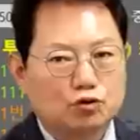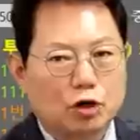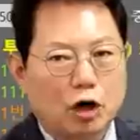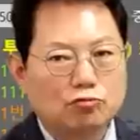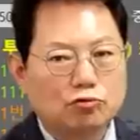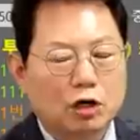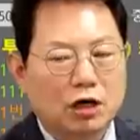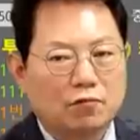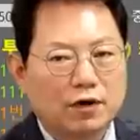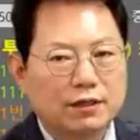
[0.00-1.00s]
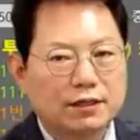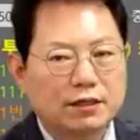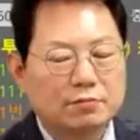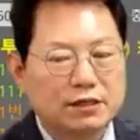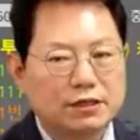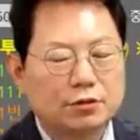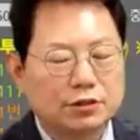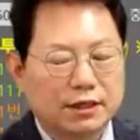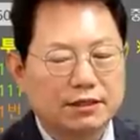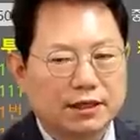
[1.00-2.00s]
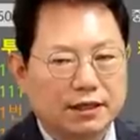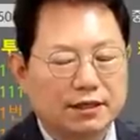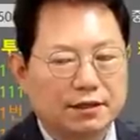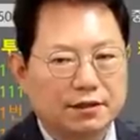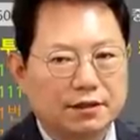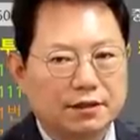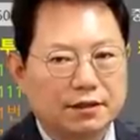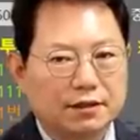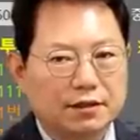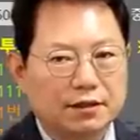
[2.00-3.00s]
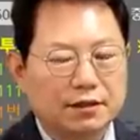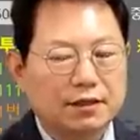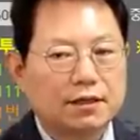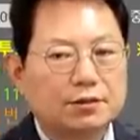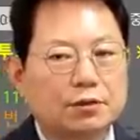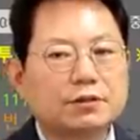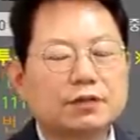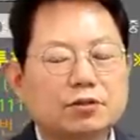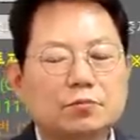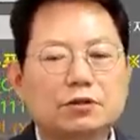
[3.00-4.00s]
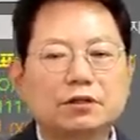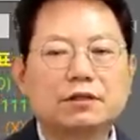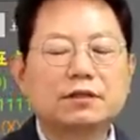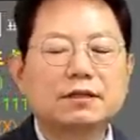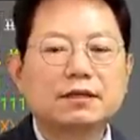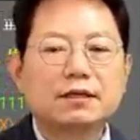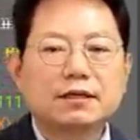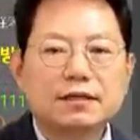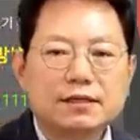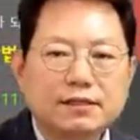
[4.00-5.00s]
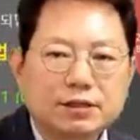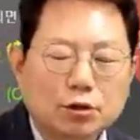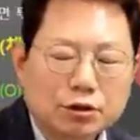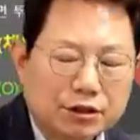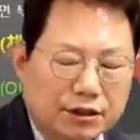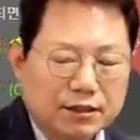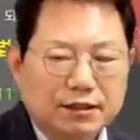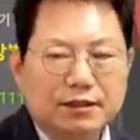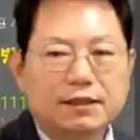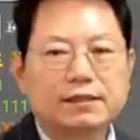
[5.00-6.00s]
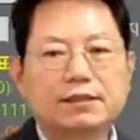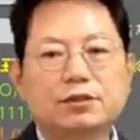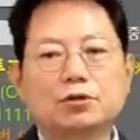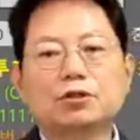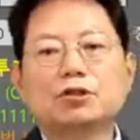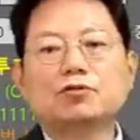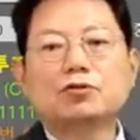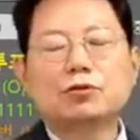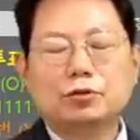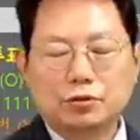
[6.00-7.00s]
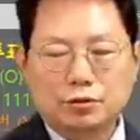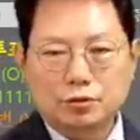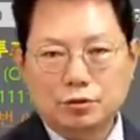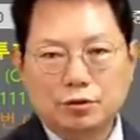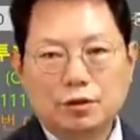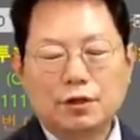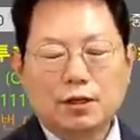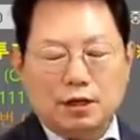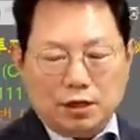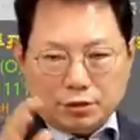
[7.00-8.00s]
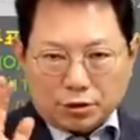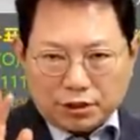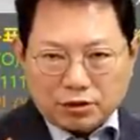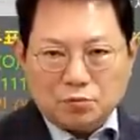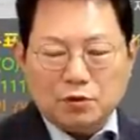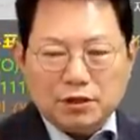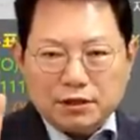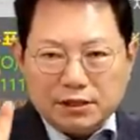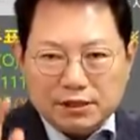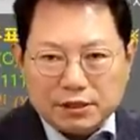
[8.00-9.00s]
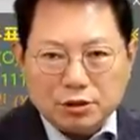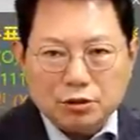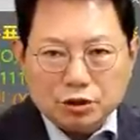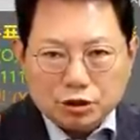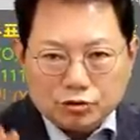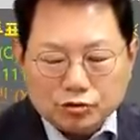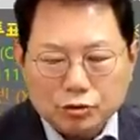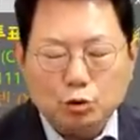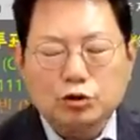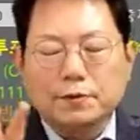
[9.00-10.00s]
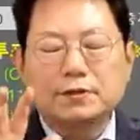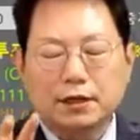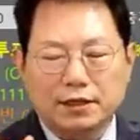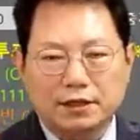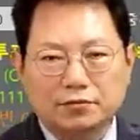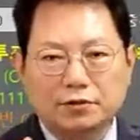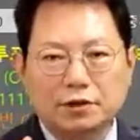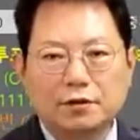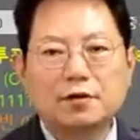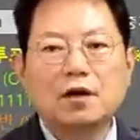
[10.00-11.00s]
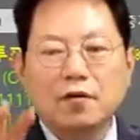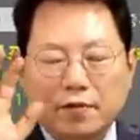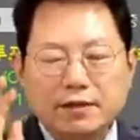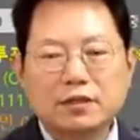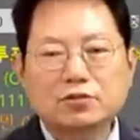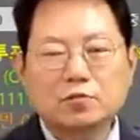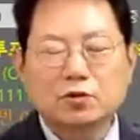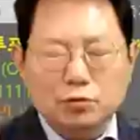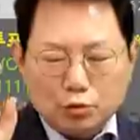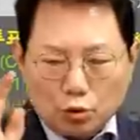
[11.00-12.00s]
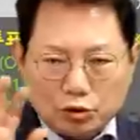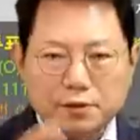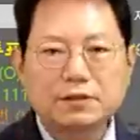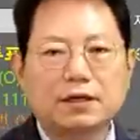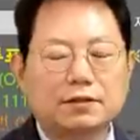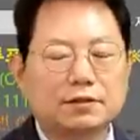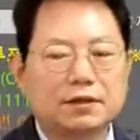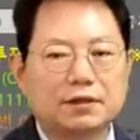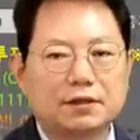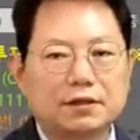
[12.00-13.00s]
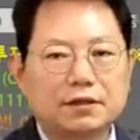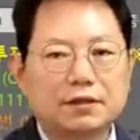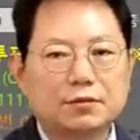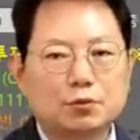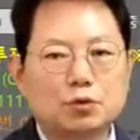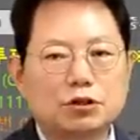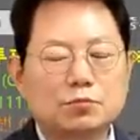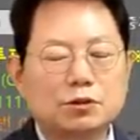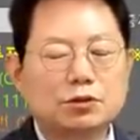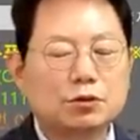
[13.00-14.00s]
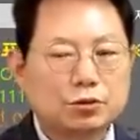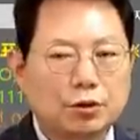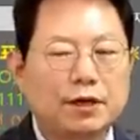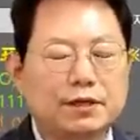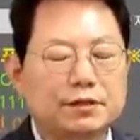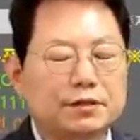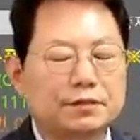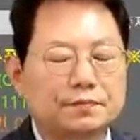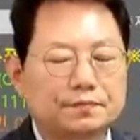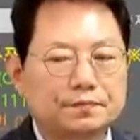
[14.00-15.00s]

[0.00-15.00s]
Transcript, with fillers: 좌우가 확인되지 않으면 일시정지까지 해야 돼요. 적색전멸은 일시 정지, 일시 정지 후 적색전멸은 일시 정지 후 조심해서 가야 되고요. 황색전멸은 조심해서 가는 거예요. 조심은 서행이죠.